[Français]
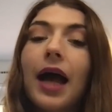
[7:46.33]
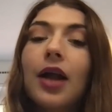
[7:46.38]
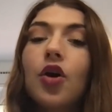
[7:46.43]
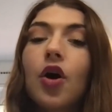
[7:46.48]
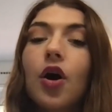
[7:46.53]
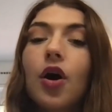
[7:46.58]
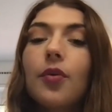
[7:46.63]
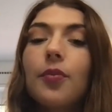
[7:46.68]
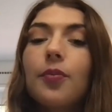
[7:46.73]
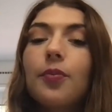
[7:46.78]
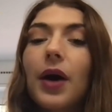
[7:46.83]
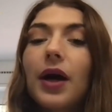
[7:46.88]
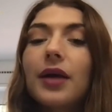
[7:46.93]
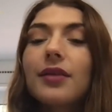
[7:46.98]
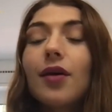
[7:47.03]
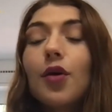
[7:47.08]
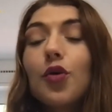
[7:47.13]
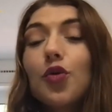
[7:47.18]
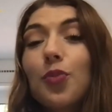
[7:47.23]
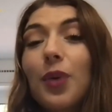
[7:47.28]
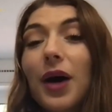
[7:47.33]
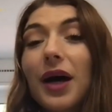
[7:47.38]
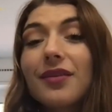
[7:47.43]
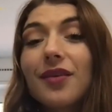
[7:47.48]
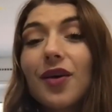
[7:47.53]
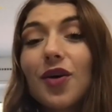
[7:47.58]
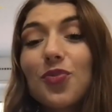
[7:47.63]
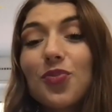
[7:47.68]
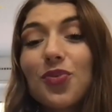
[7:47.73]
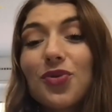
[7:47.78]
Alors, partant ou
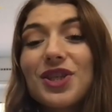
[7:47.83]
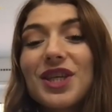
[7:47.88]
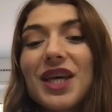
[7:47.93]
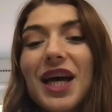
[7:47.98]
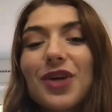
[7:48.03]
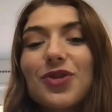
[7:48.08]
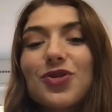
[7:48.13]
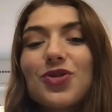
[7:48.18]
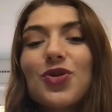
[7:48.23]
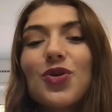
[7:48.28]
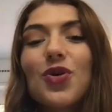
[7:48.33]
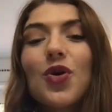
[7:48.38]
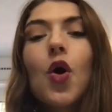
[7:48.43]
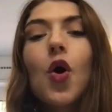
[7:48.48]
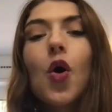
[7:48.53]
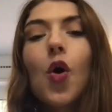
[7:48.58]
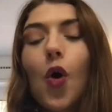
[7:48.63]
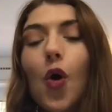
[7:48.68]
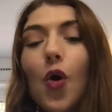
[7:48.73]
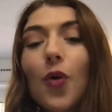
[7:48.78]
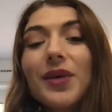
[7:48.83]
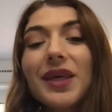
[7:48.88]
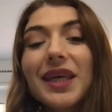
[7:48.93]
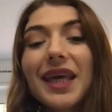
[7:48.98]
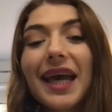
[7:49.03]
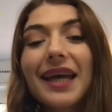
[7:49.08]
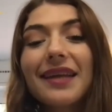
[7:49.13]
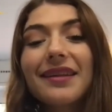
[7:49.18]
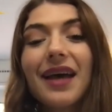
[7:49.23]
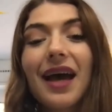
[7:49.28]
partant pour dire adieu aux
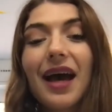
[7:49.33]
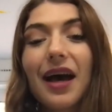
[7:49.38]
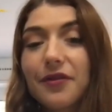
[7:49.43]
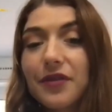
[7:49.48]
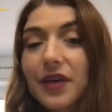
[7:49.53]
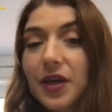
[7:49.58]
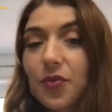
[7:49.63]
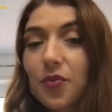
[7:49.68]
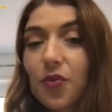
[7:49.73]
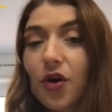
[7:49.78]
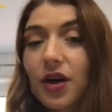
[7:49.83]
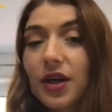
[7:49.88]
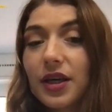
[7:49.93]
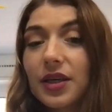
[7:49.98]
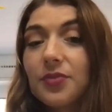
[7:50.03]
migraines avec moi,